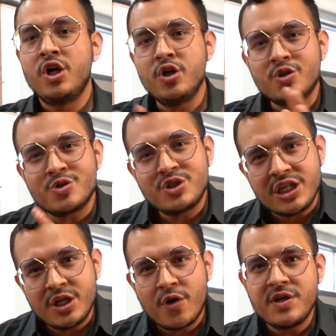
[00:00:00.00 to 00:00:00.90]
y otros
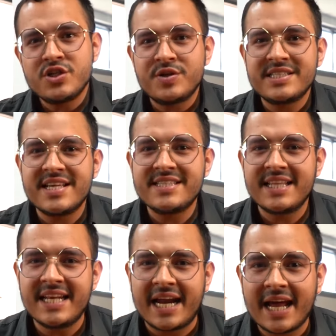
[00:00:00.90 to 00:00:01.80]
5 billones se
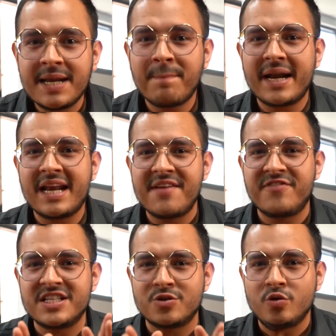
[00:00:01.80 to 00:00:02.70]
destinarán para la
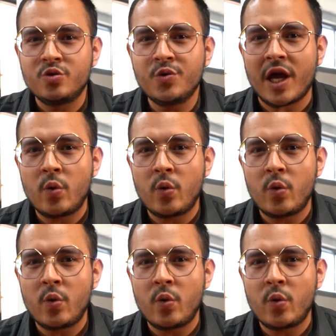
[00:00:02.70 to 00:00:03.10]
infraestructura